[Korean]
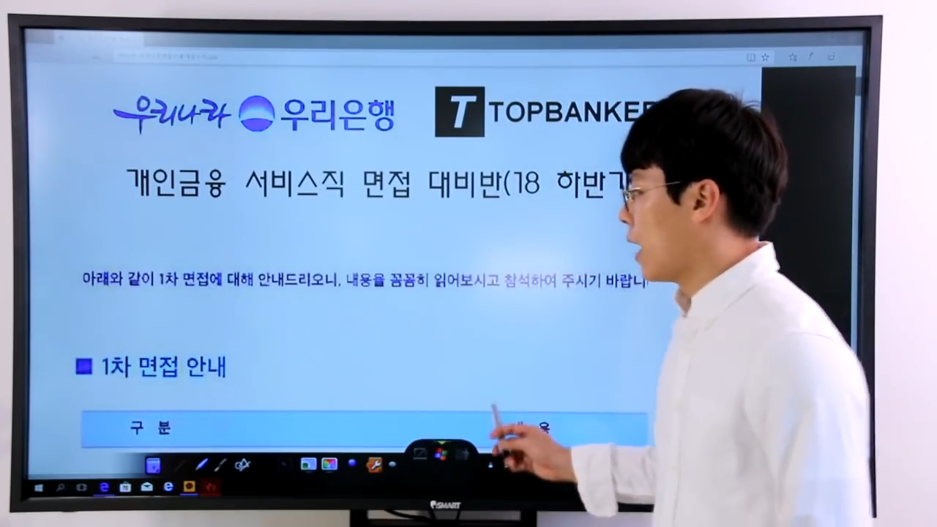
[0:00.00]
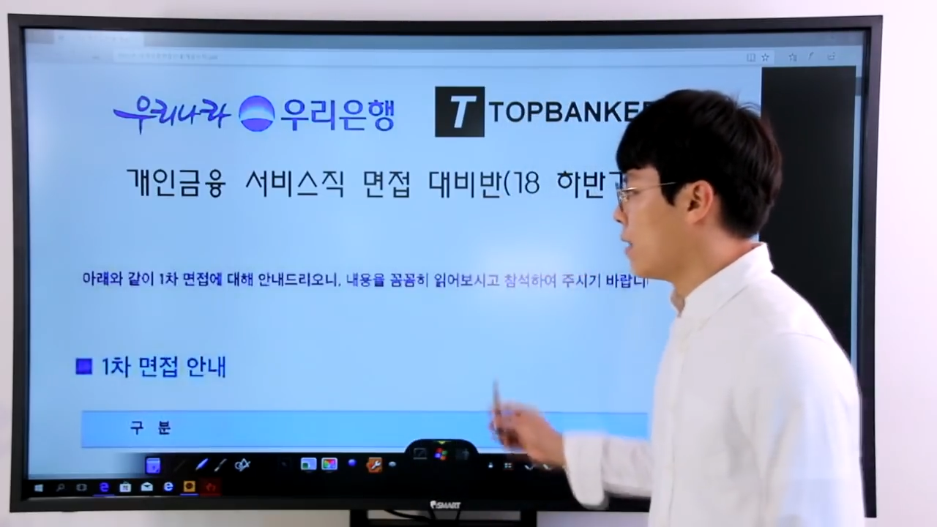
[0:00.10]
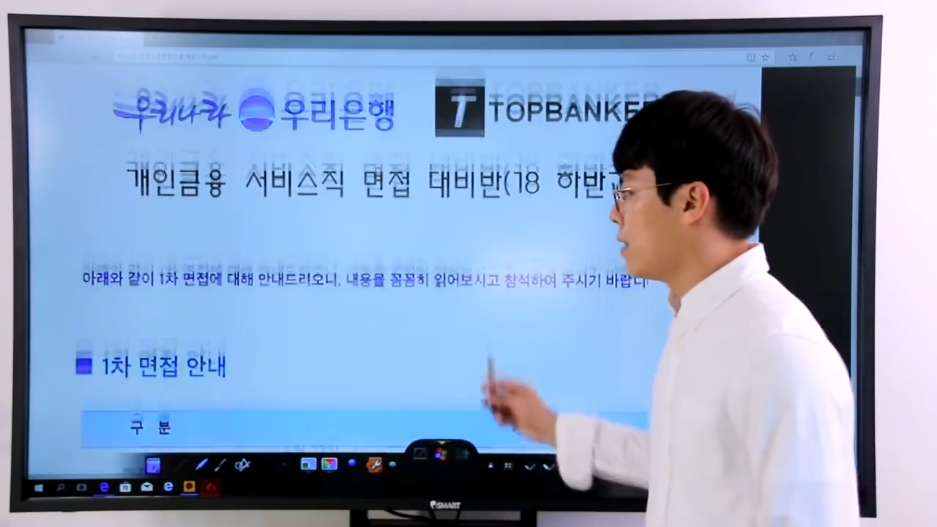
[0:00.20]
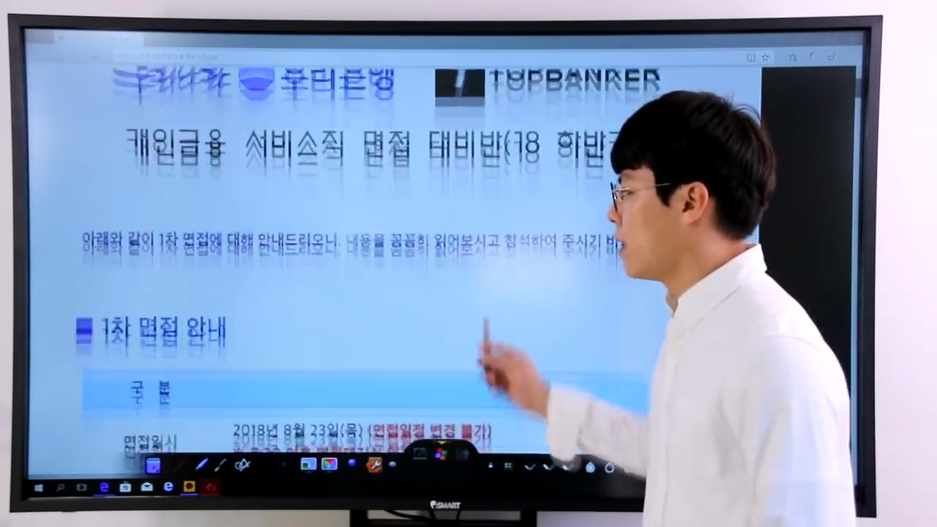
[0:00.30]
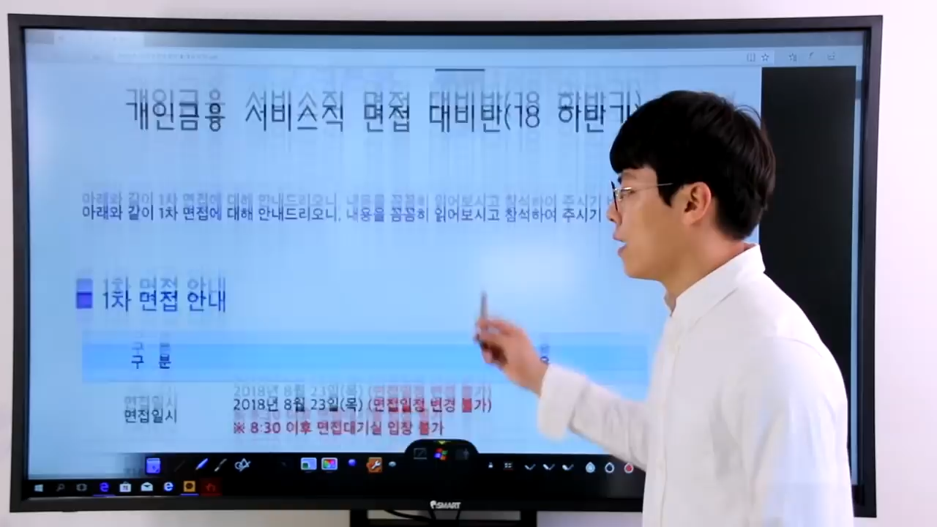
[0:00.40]

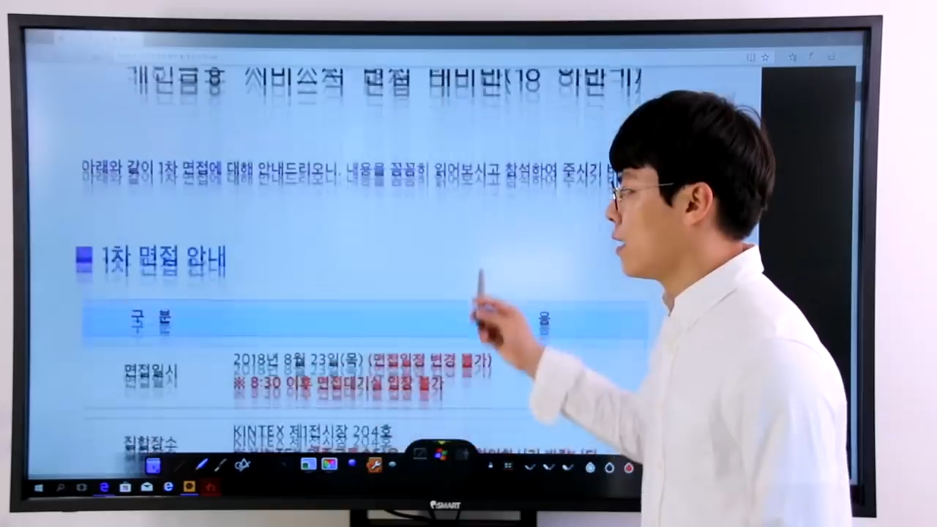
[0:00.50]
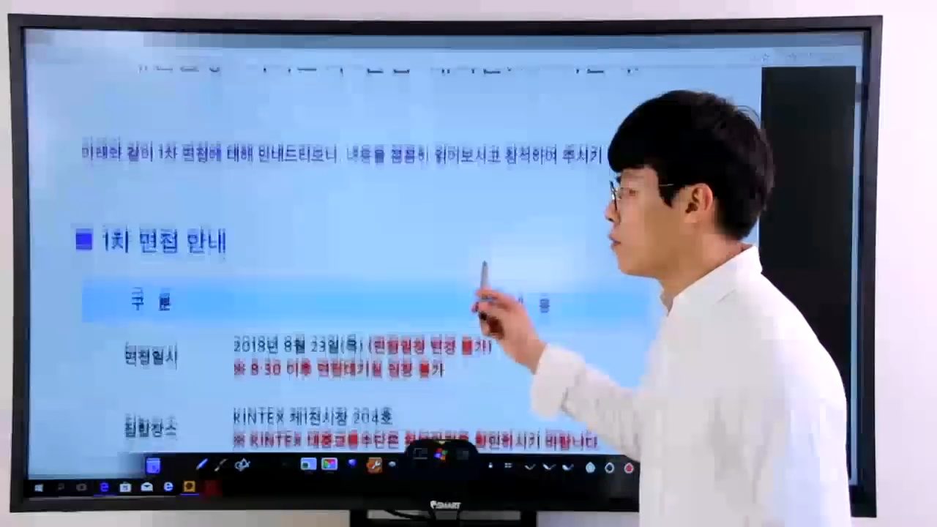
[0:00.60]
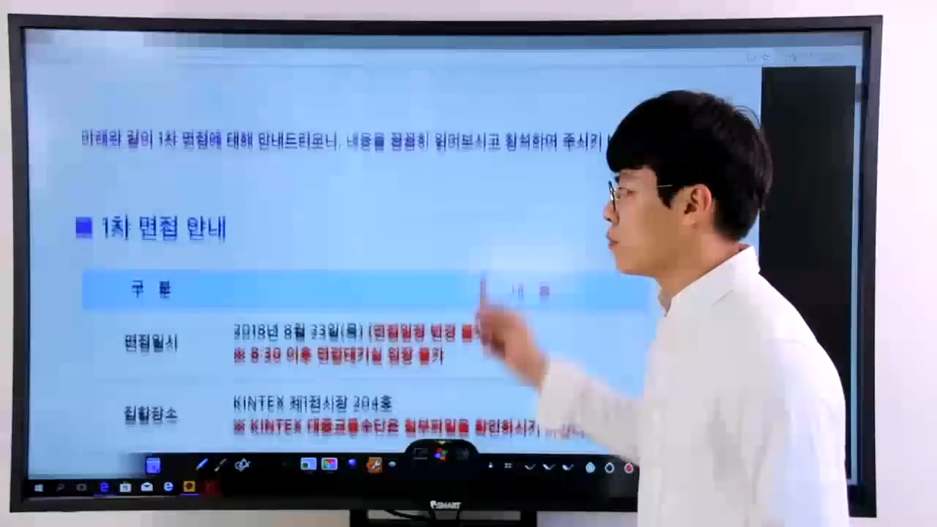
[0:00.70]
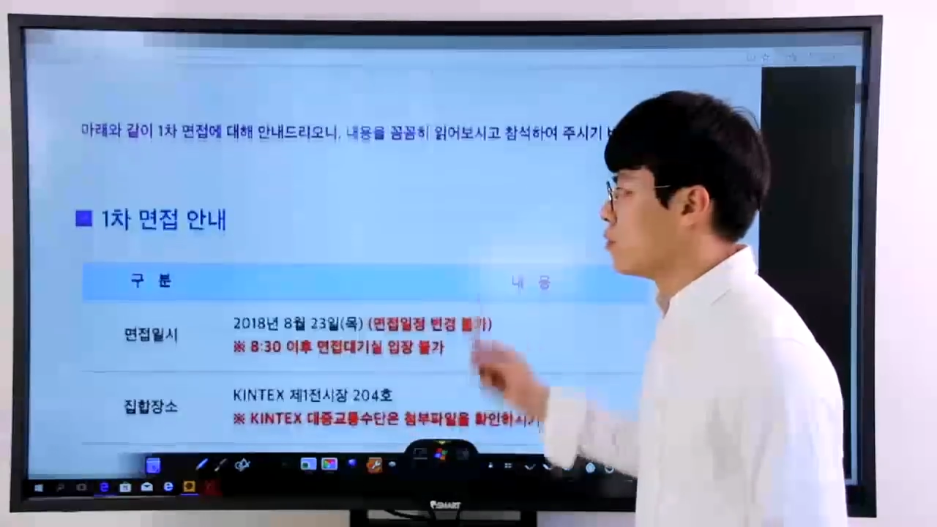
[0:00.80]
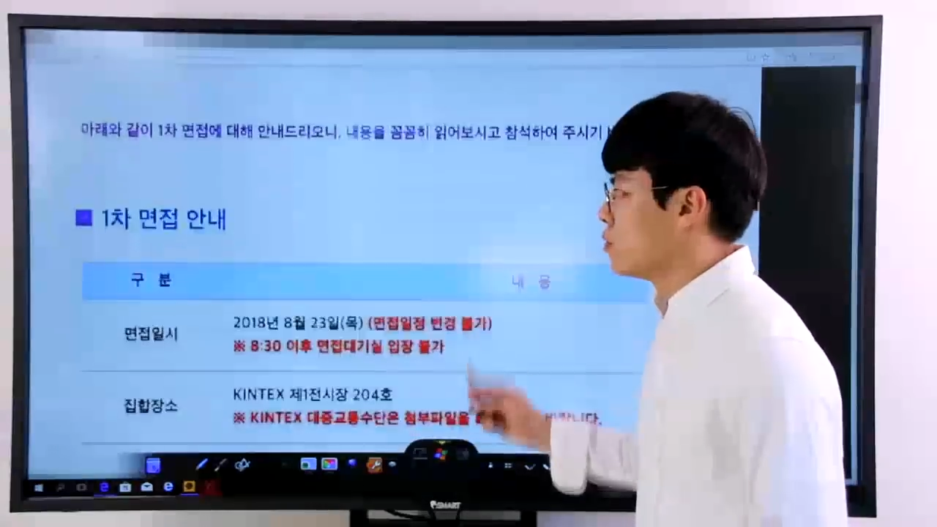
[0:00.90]

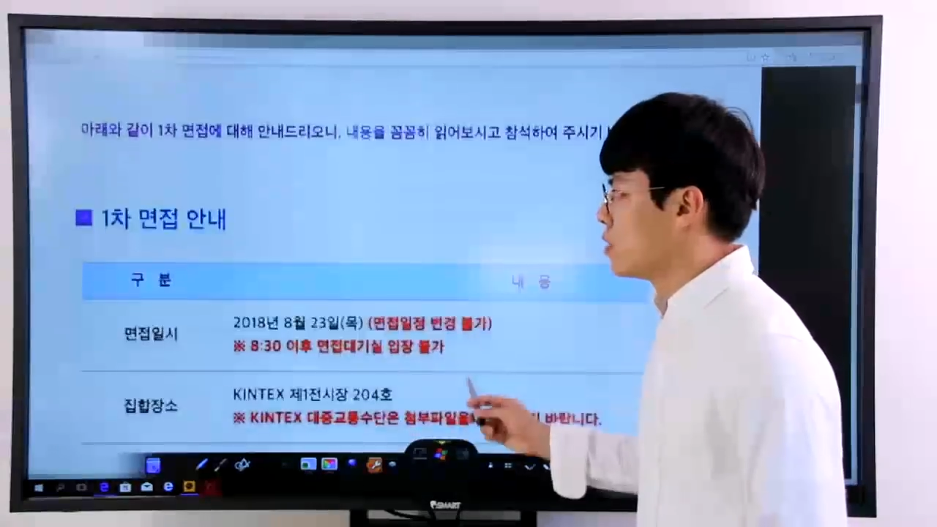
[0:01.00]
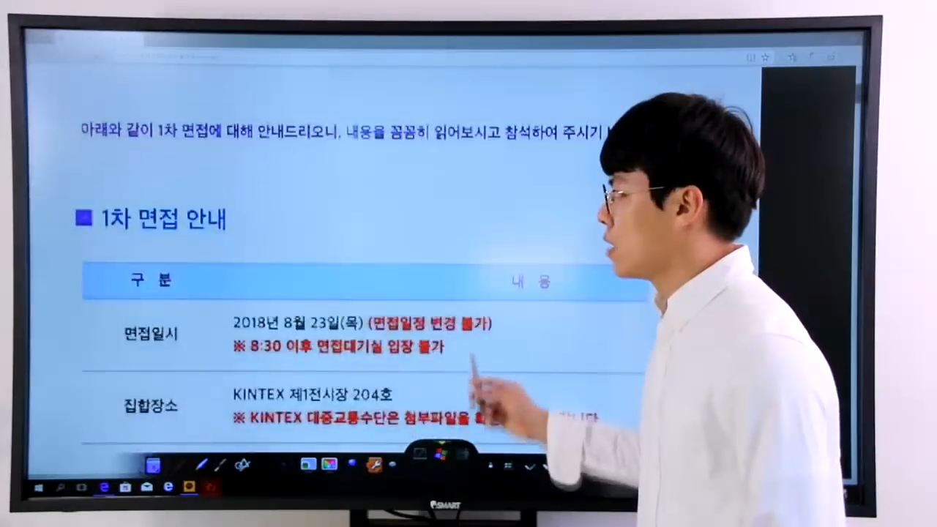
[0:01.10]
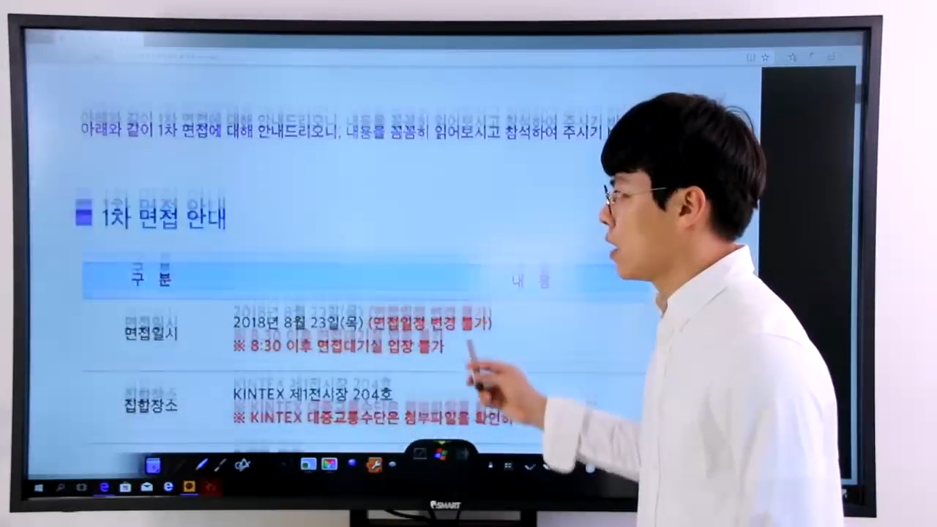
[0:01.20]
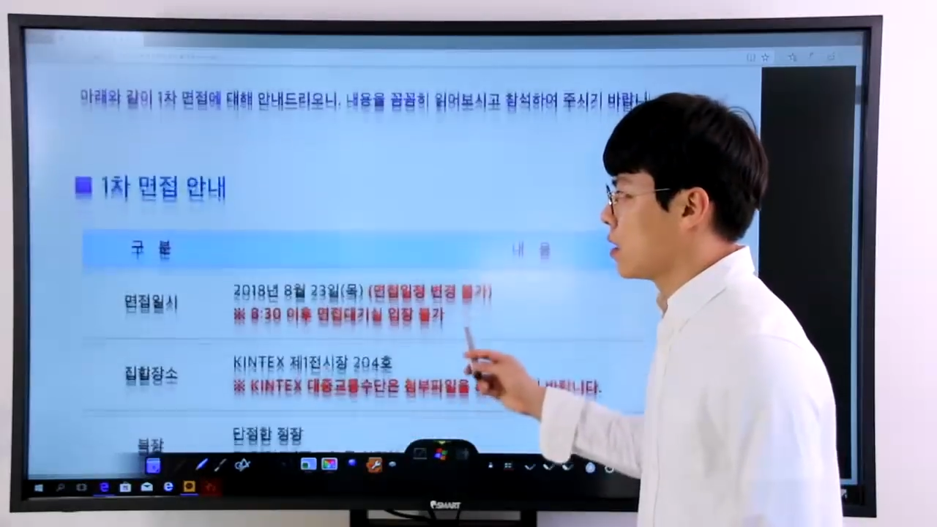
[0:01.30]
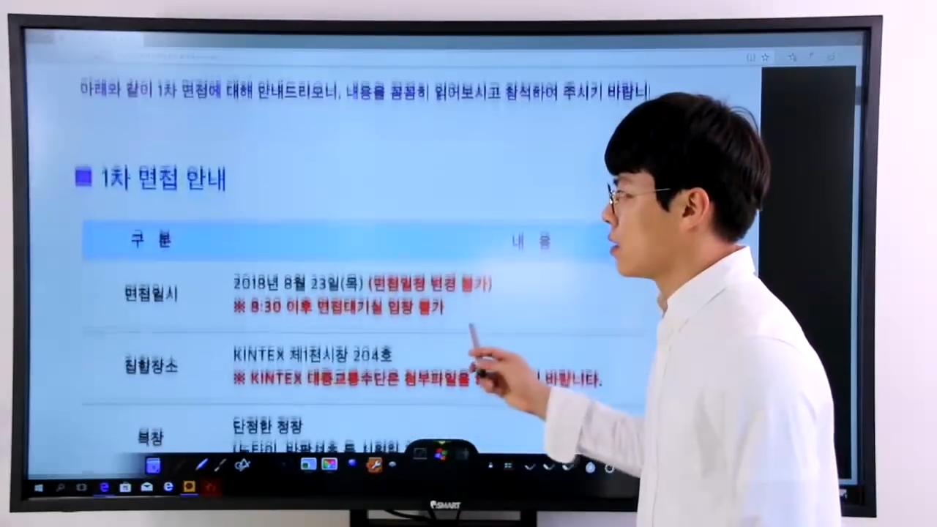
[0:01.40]
안내
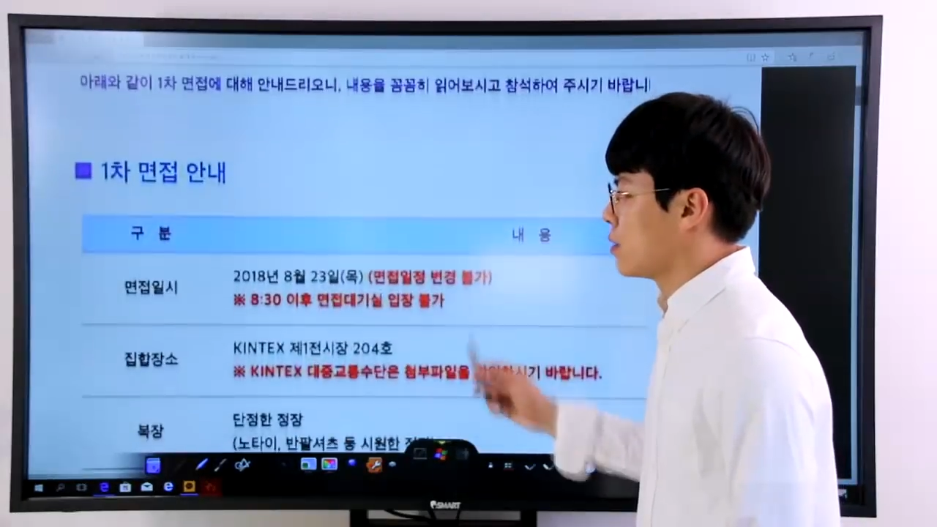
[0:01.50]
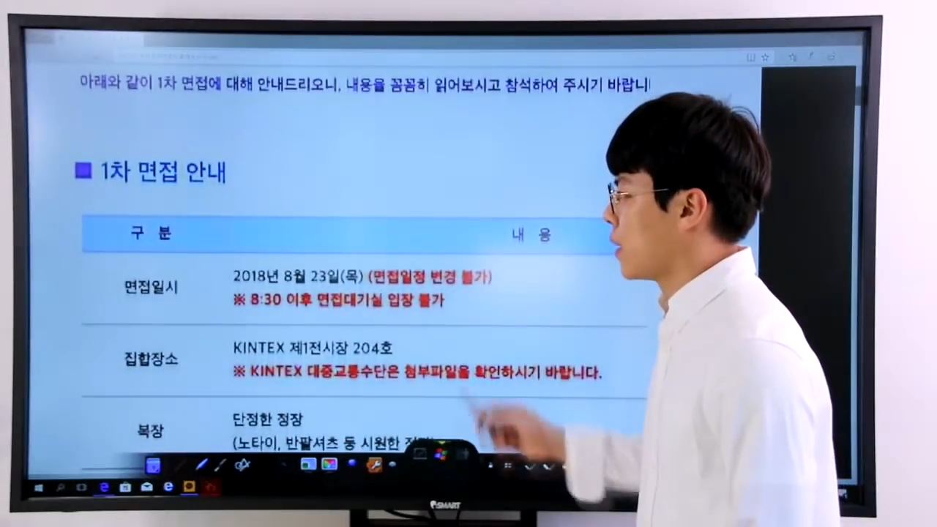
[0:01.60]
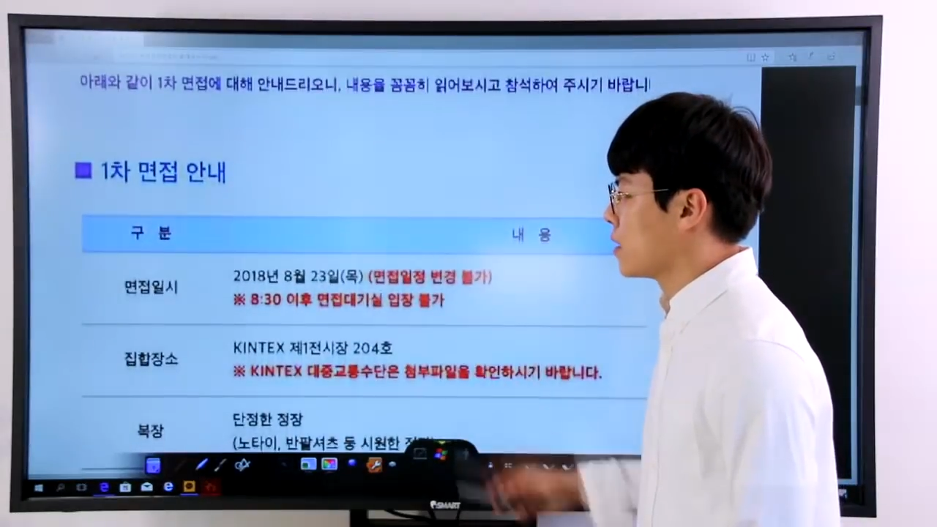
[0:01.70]
문자를